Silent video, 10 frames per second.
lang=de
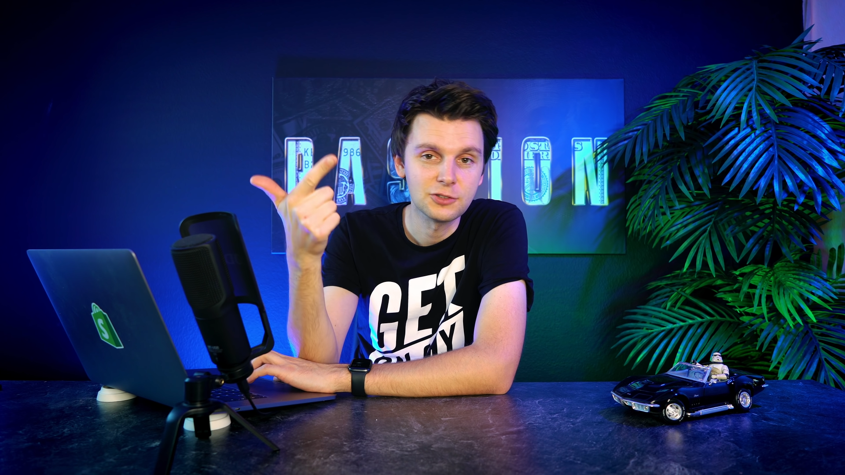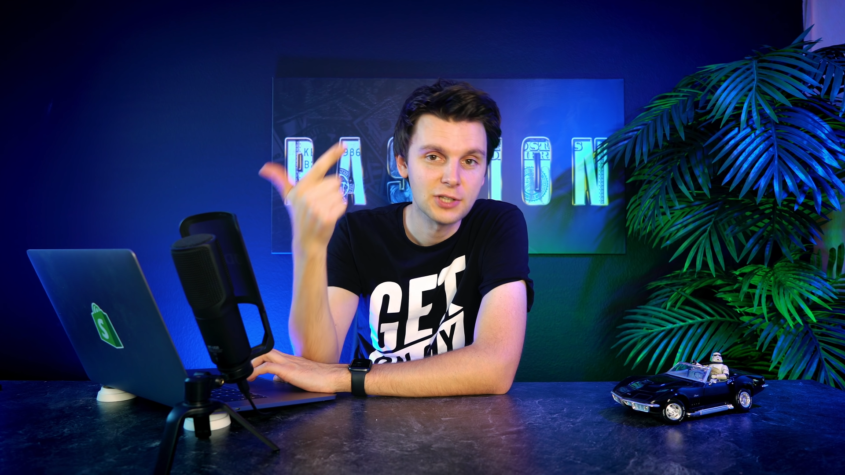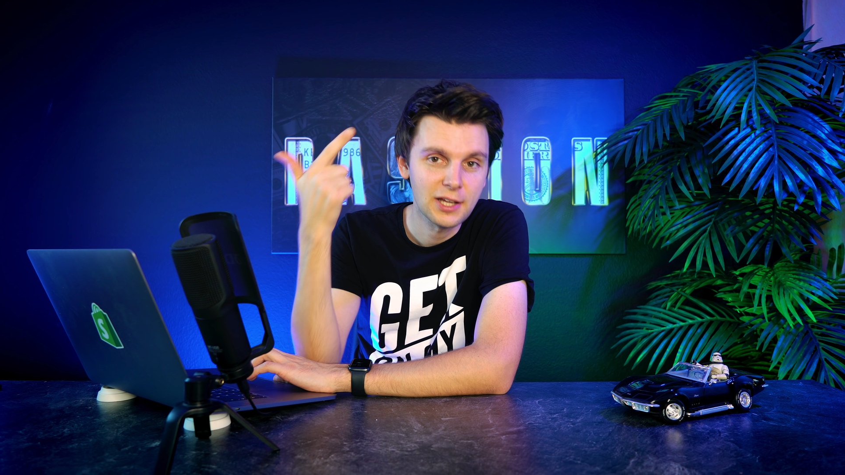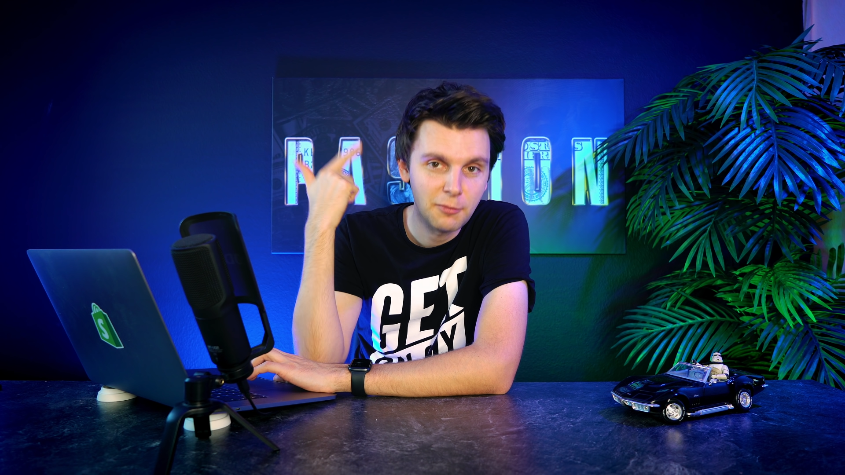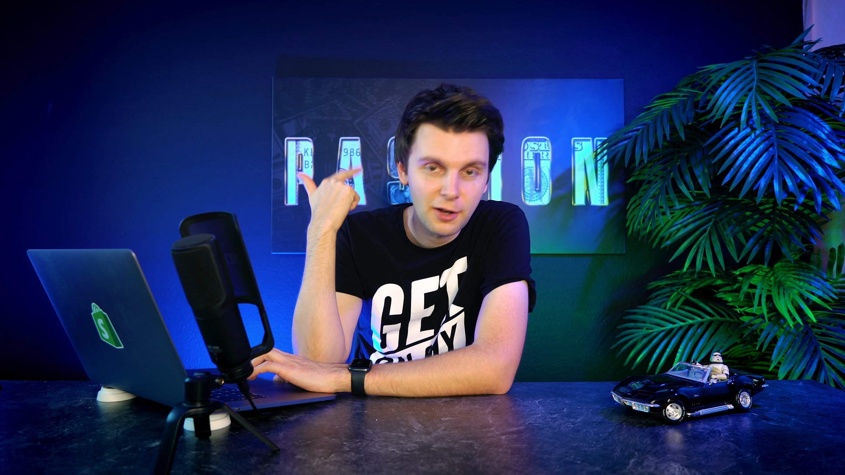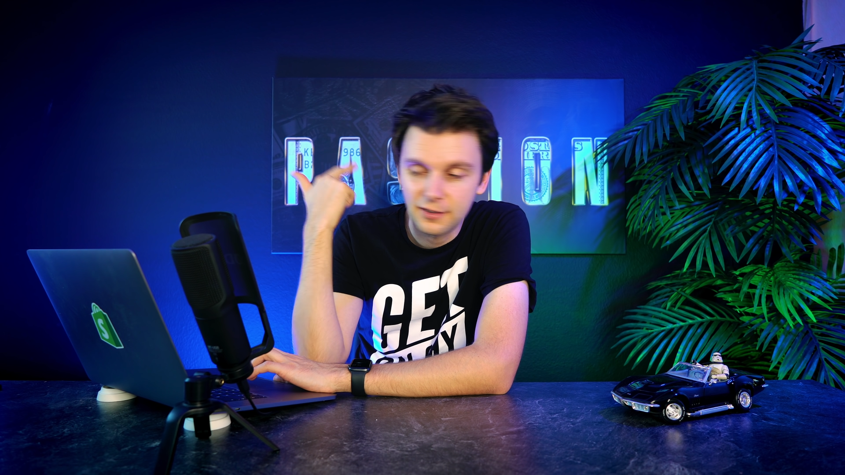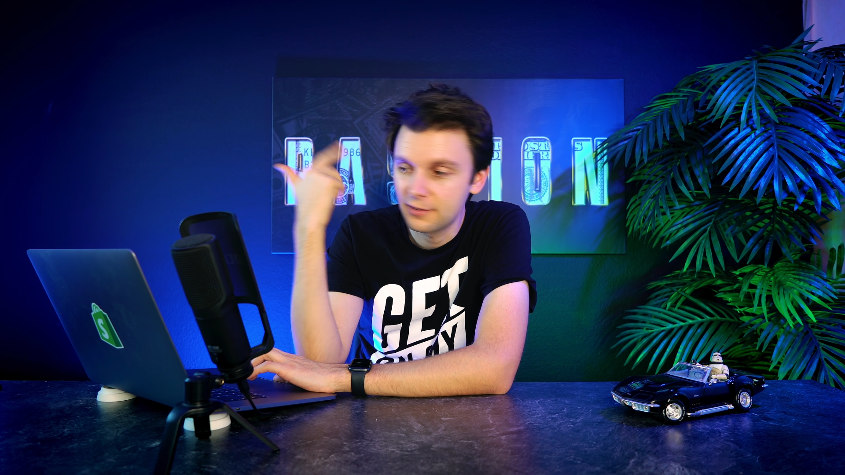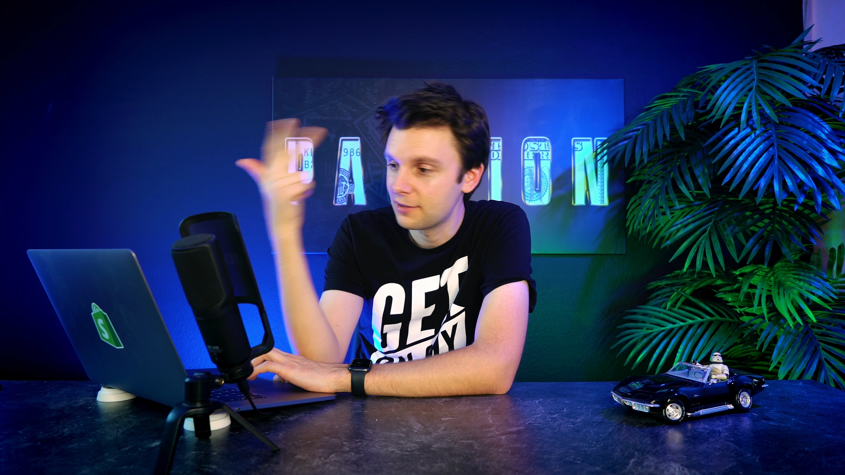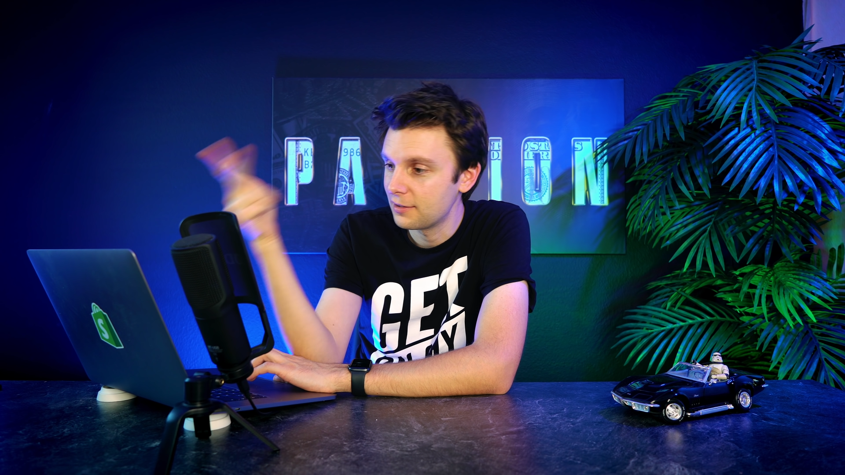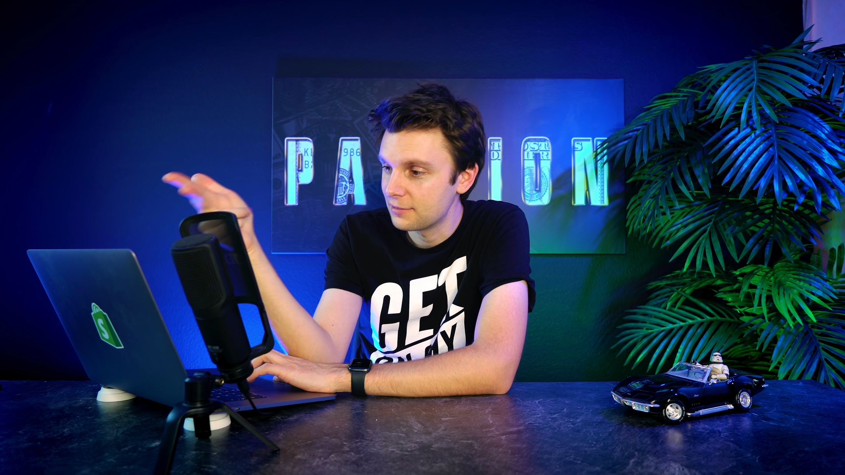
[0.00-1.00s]

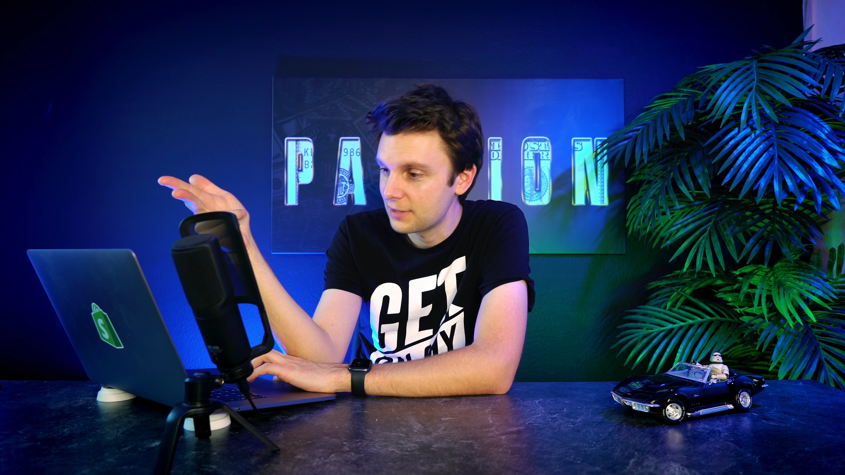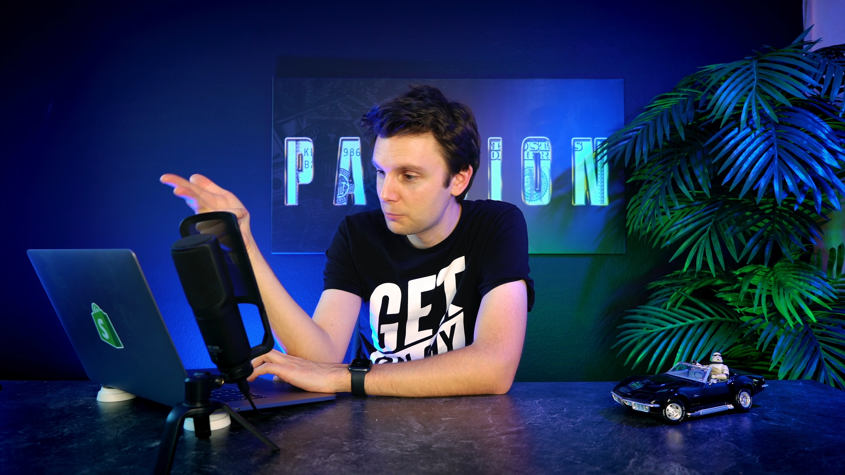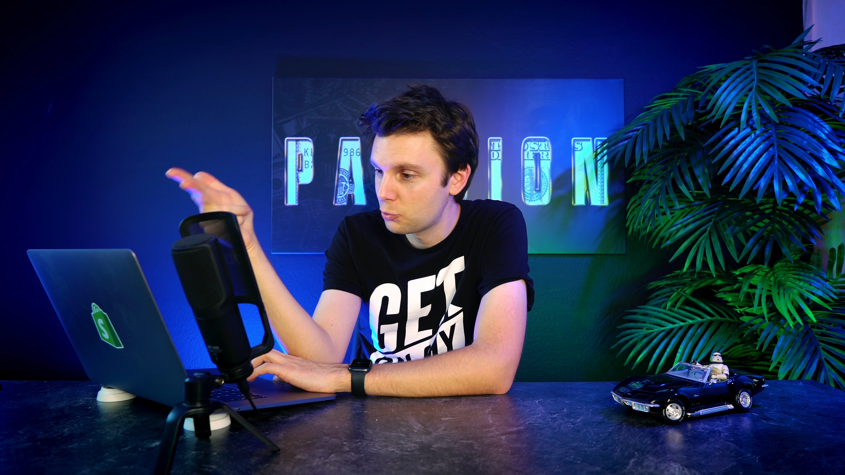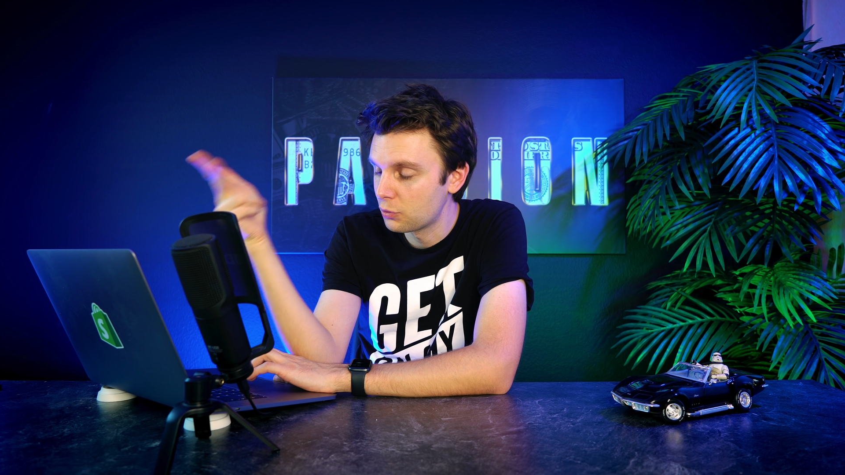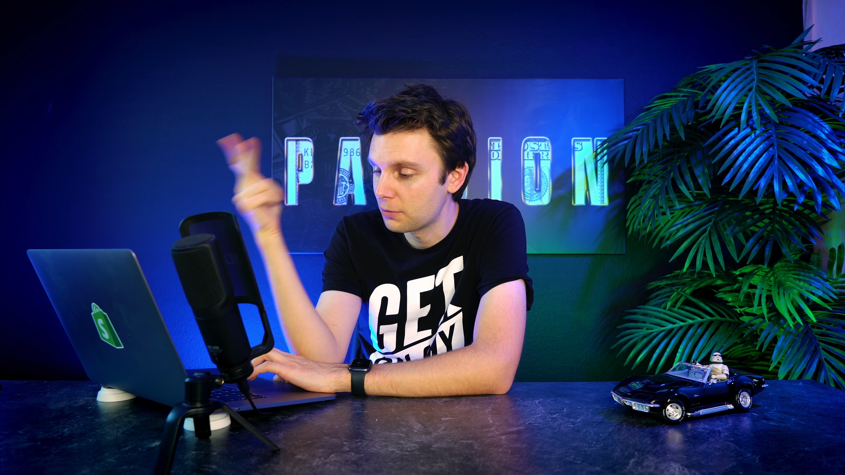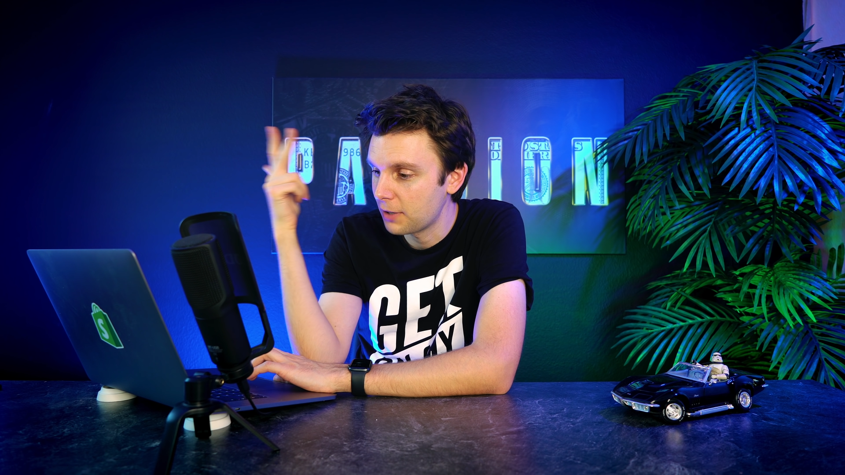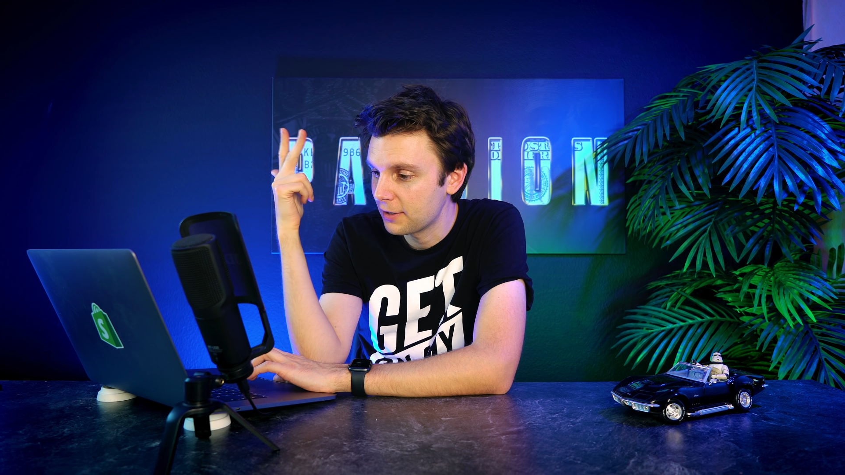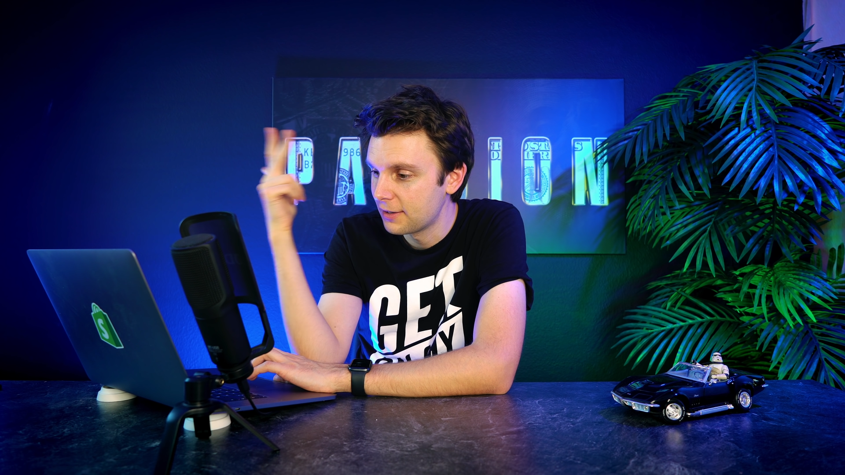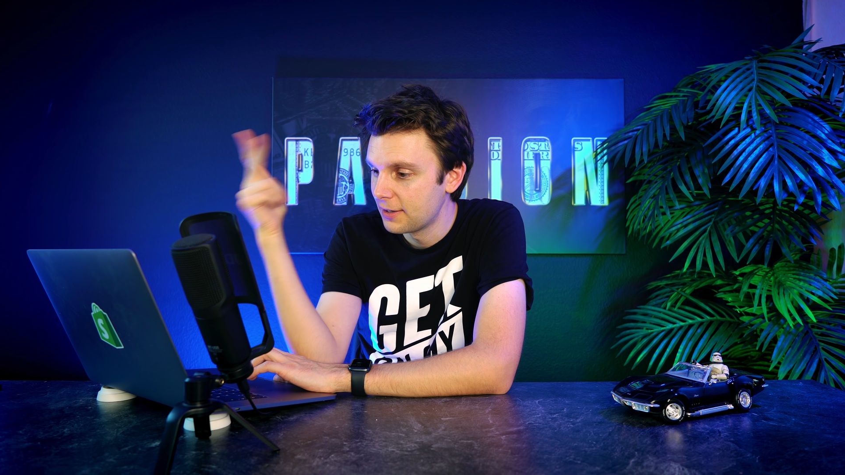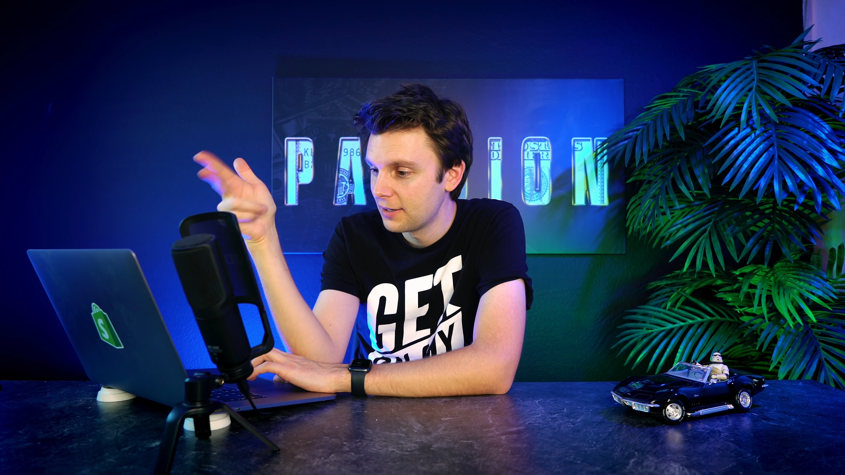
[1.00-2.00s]
Schneemann,
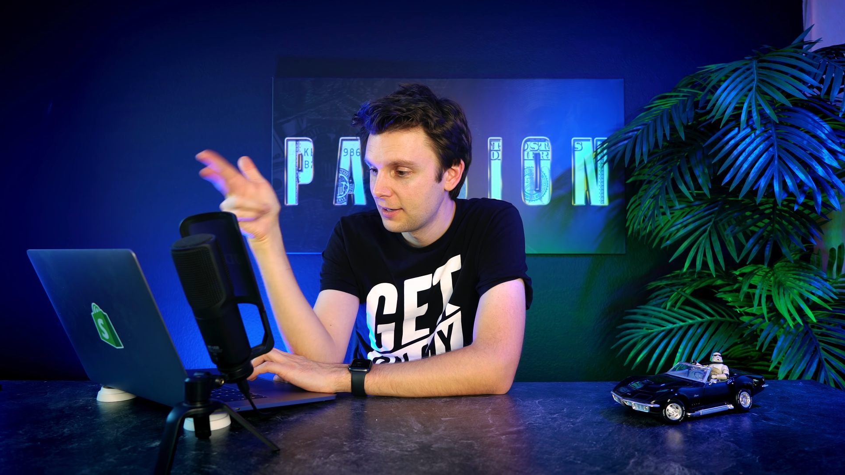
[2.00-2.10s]
Lebkuchenmann.